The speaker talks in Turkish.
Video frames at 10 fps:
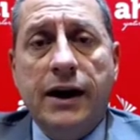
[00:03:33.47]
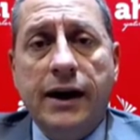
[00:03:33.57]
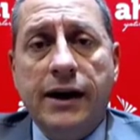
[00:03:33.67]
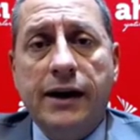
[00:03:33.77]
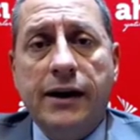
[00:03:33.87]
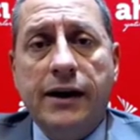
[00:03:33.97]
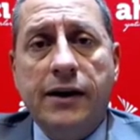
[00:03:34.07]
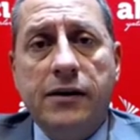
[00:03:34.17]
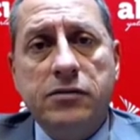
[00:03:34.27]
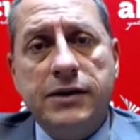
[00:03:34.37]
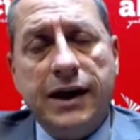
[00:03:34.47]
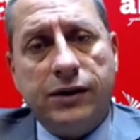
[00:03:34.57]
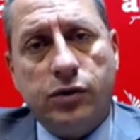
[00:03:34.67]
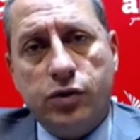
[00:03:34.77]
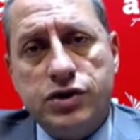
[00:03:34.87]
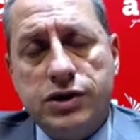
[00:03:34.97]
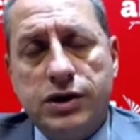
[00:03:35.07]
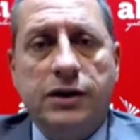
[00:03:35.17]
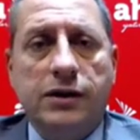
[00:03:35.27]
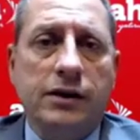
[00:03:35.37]
E,
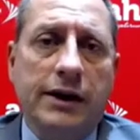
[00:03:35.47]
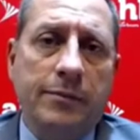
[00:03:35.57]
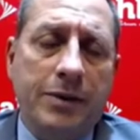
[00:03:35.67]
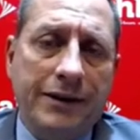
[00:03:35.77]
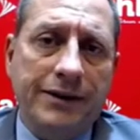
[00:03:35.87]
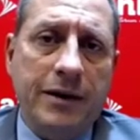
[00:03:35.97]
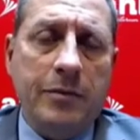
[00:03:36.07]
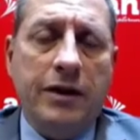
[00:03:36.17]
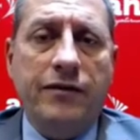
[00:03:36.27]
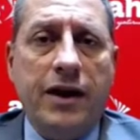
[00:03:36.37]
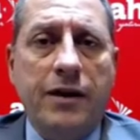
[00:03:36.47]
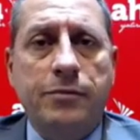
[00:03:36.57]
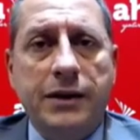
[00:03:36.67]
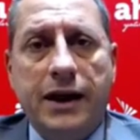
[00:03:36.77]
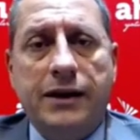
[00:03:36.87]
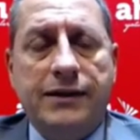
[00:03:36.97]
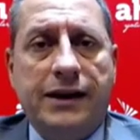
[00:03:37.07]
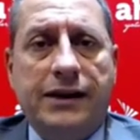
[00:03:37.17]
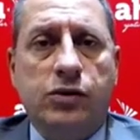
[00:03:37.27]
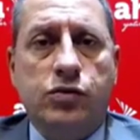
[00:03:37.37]
teknoloji, e, pandemi ve bir de
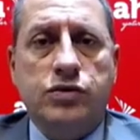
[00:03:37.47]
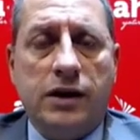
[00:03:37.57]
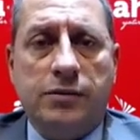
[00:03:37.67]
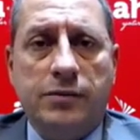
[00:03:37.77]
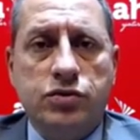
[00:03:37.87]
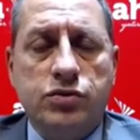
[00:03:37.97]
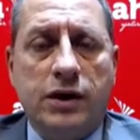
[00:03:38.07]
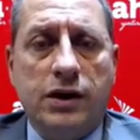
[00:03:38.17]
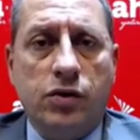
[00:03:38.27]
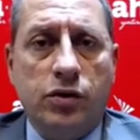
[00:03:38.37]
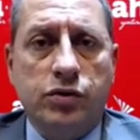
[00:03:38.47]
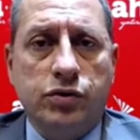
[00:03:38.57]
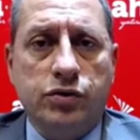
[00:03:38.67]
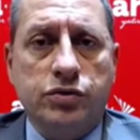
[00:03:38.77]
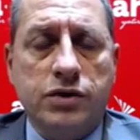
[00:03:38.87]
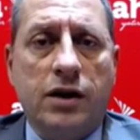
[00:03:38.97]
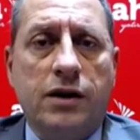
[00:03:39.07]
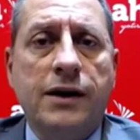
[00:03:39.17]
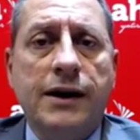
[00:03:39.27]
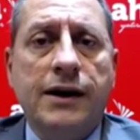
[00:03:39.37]
teknik düzeltmeyi üstüne
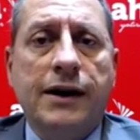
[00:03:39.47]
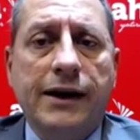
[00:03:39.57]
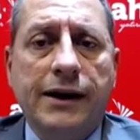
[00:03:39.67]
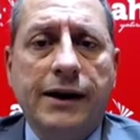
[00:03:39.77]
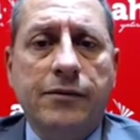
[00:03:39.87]
koyduğunuzda e,